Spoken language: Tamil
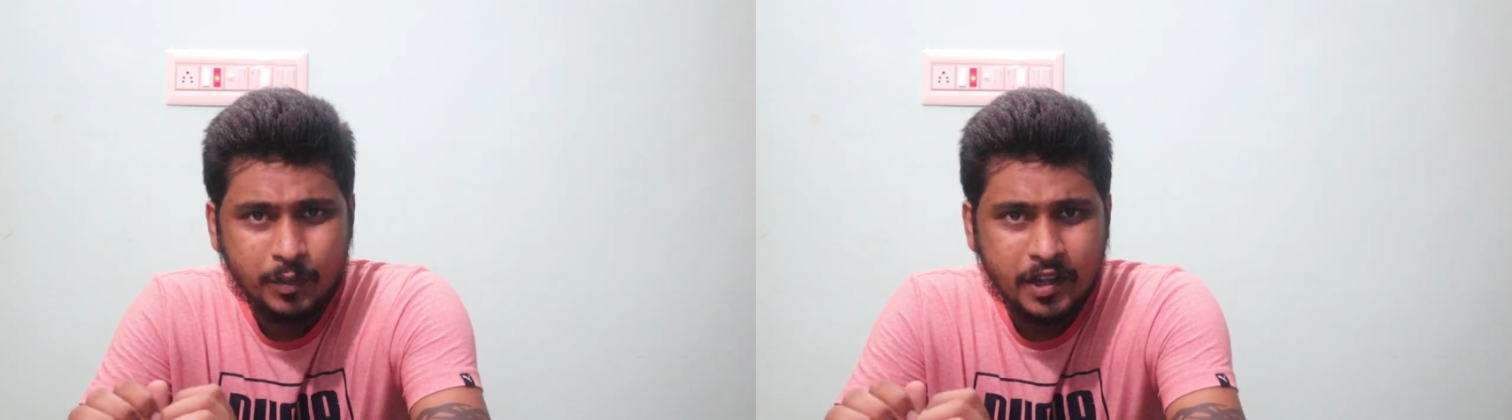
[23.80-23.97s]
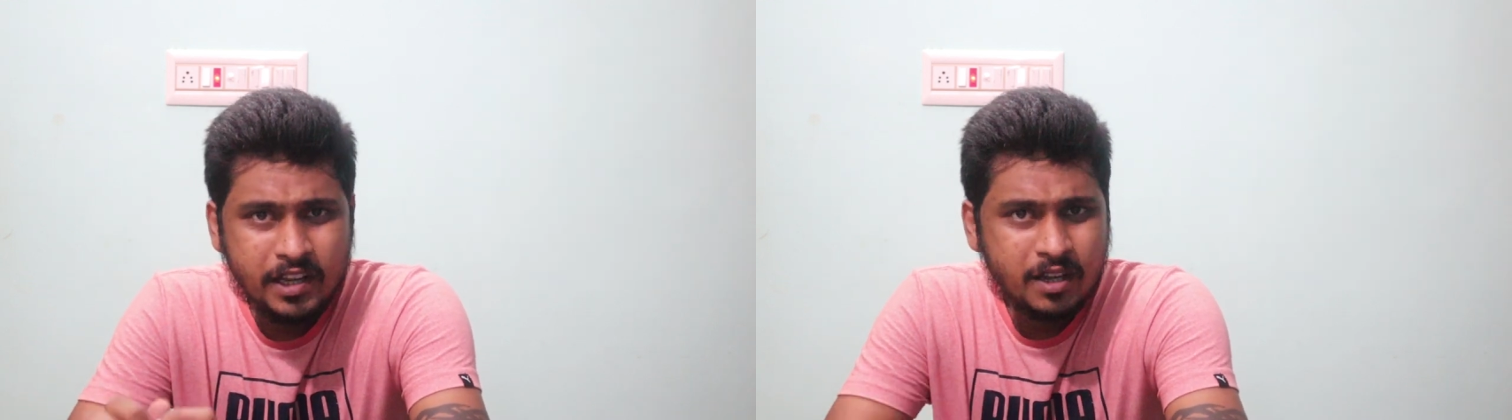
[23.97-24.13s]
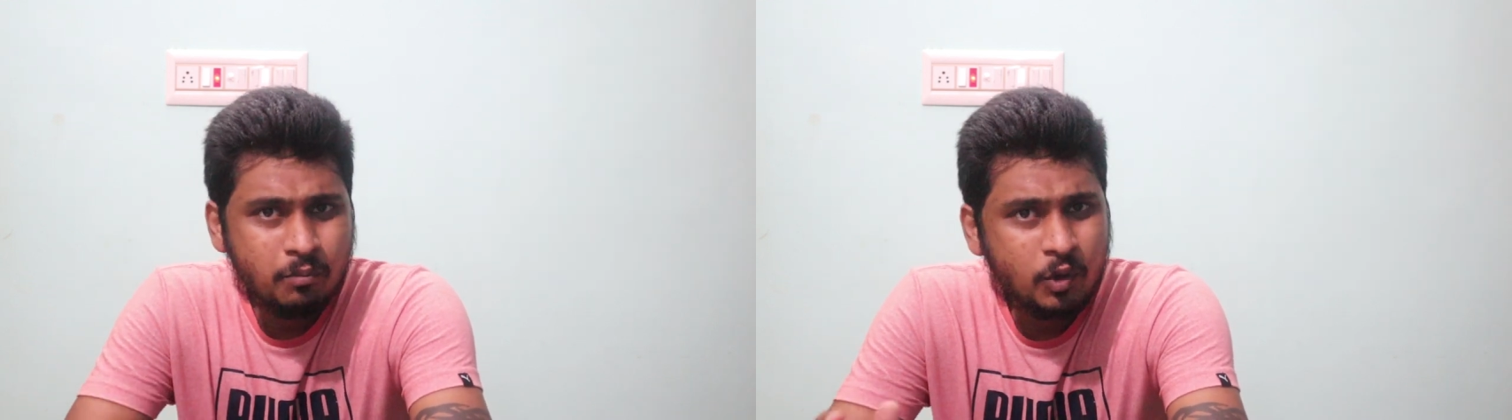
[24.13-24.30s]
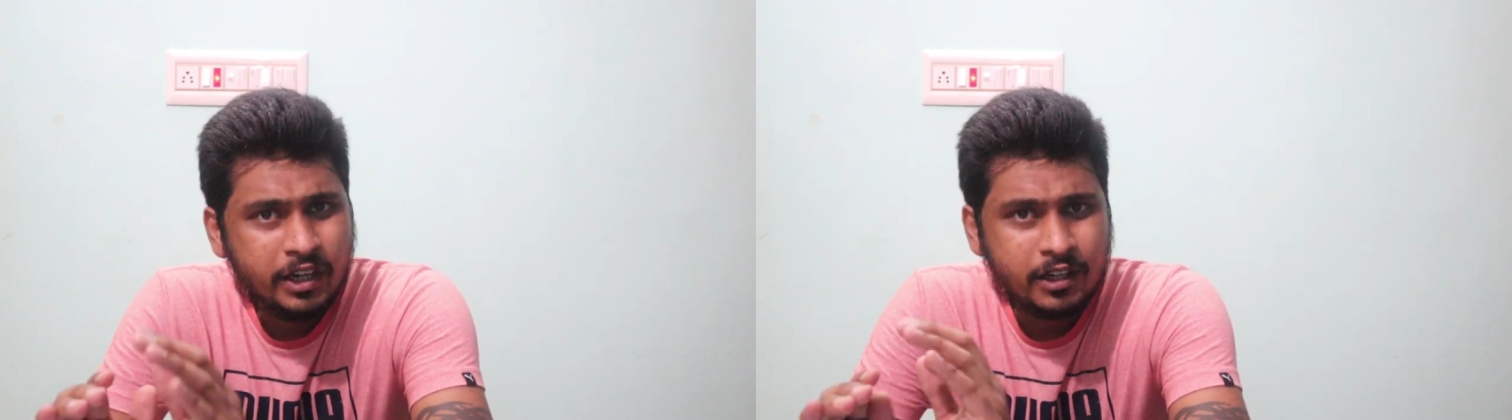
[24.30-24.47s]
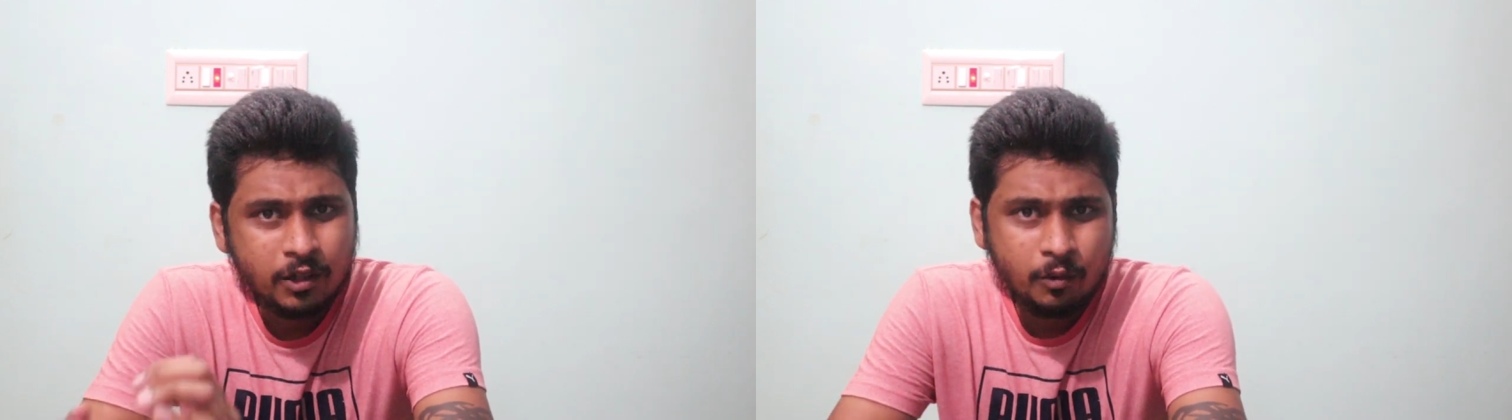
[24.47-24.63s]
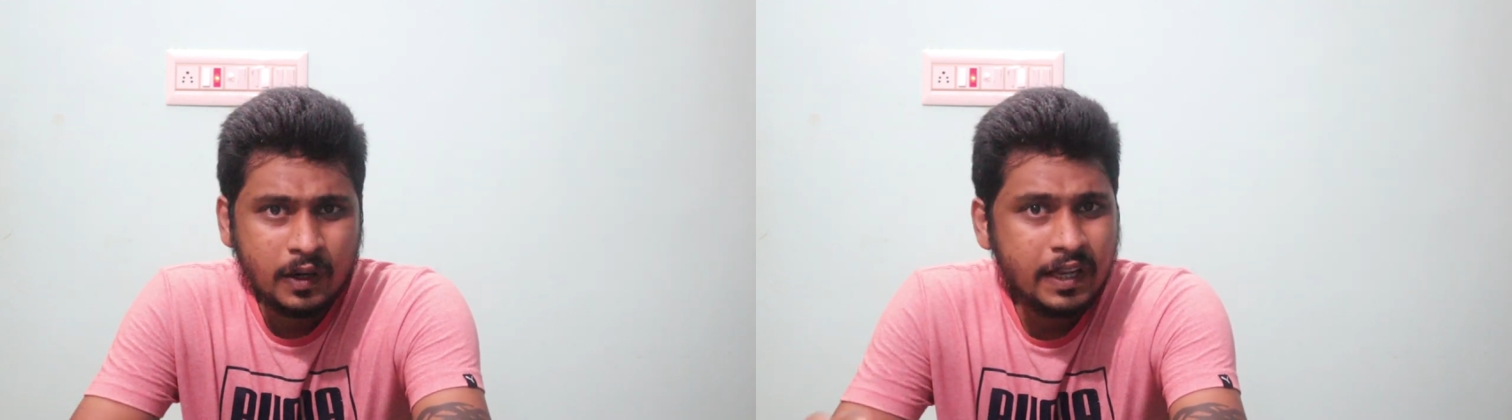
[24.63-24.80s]
பெரிய
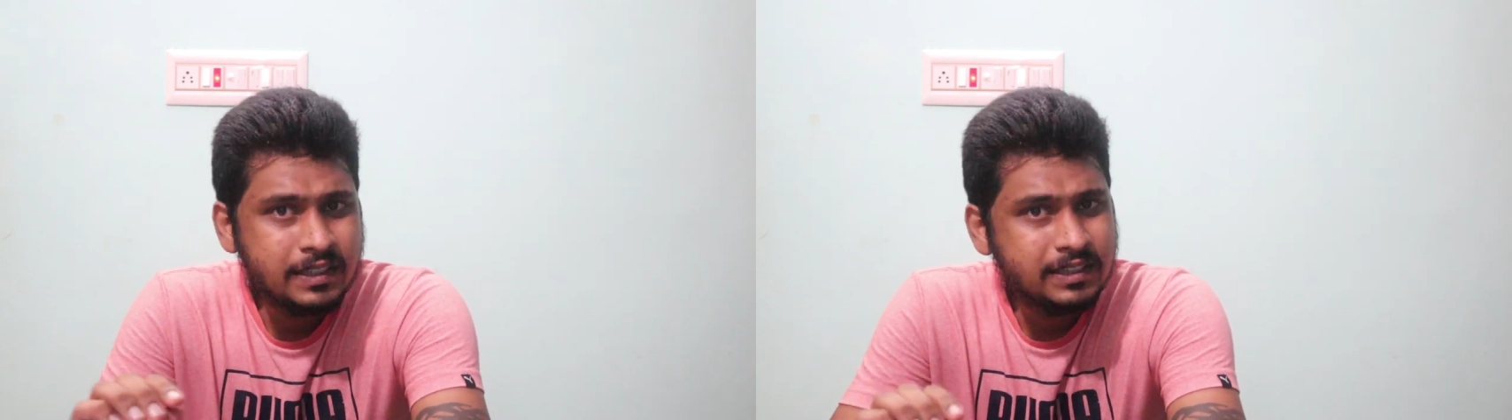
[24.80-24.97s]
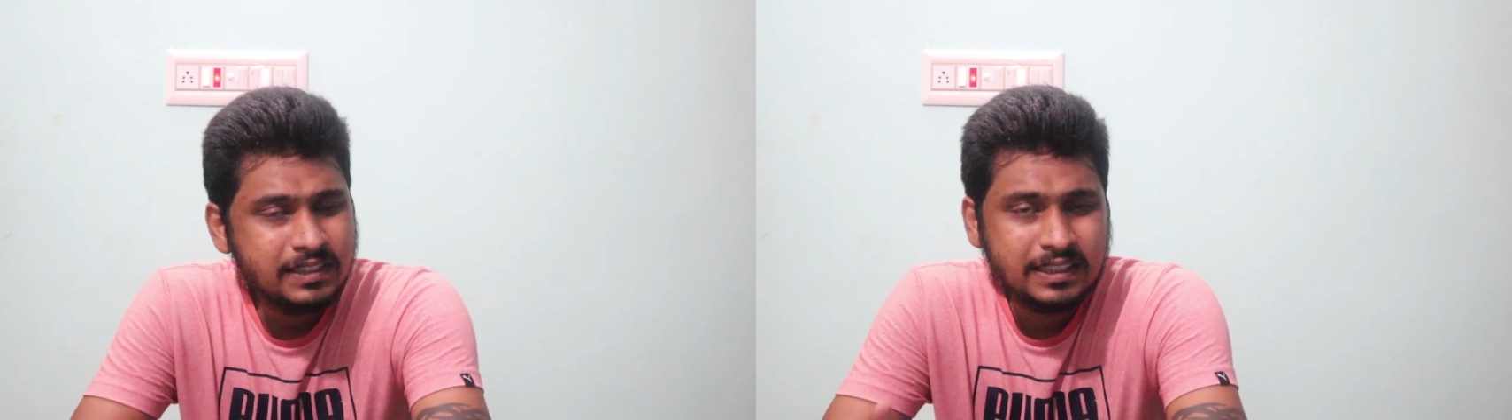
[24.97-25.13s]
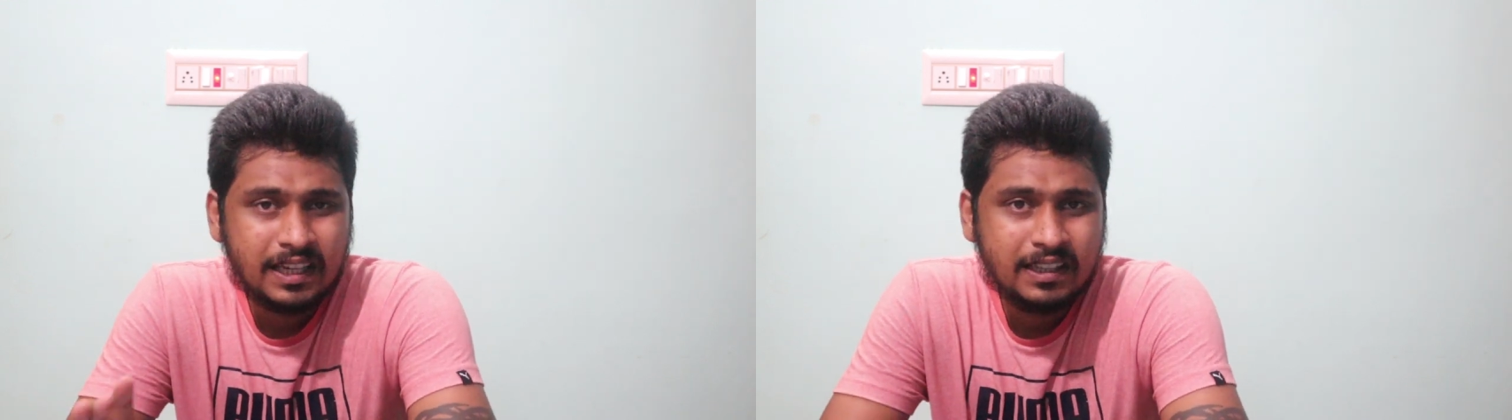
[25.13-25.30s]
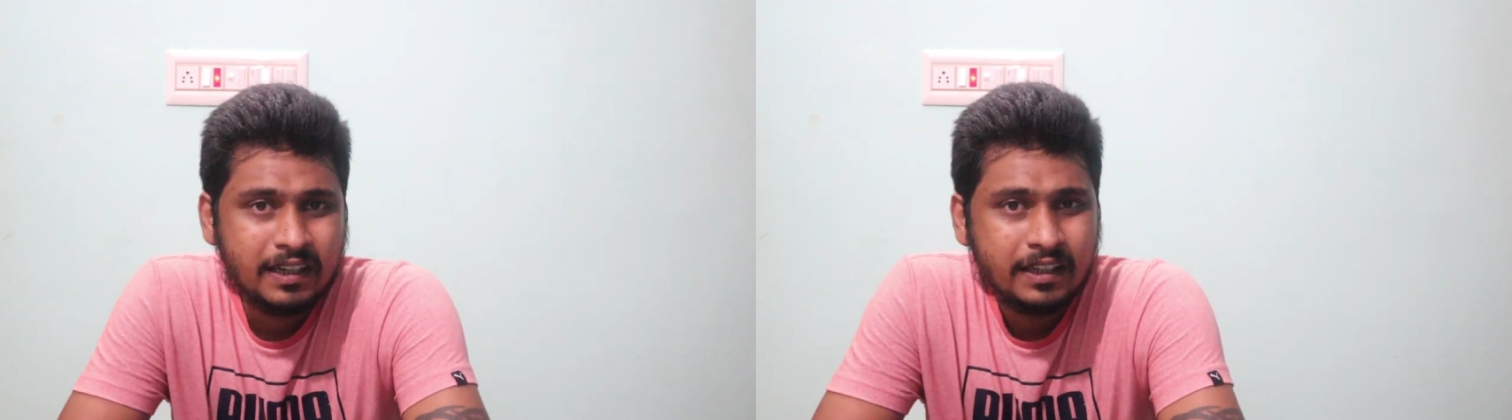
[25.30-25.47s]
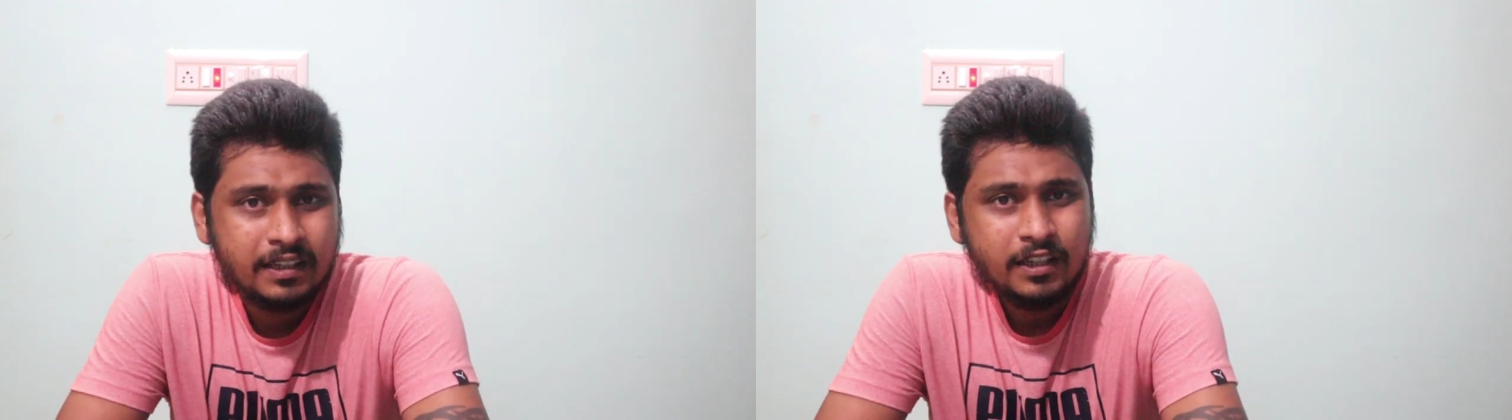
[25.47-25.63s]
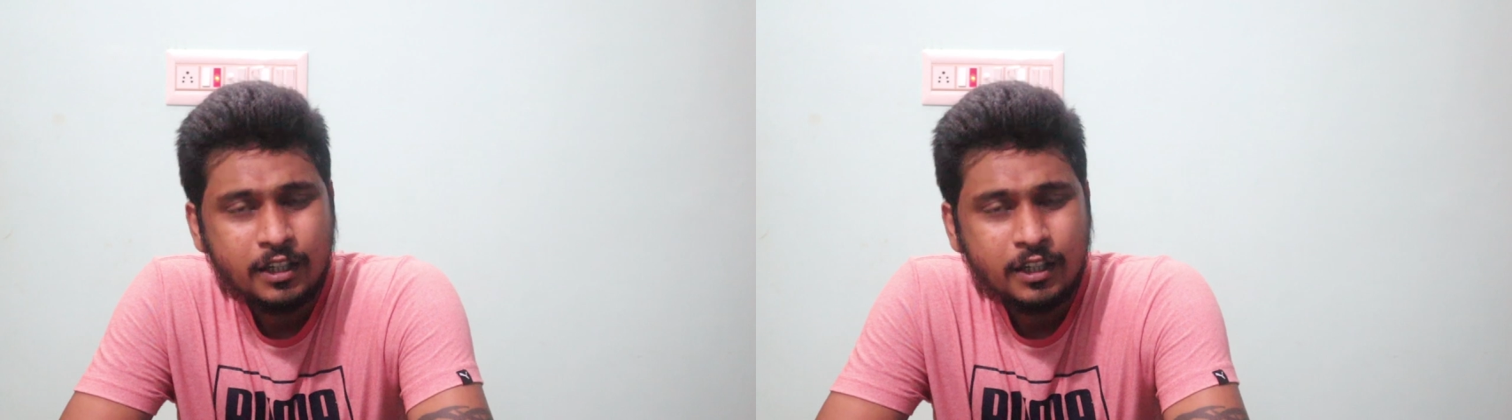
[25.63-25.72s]
முன்னேற்றம் வளர்ச்சி சாதனை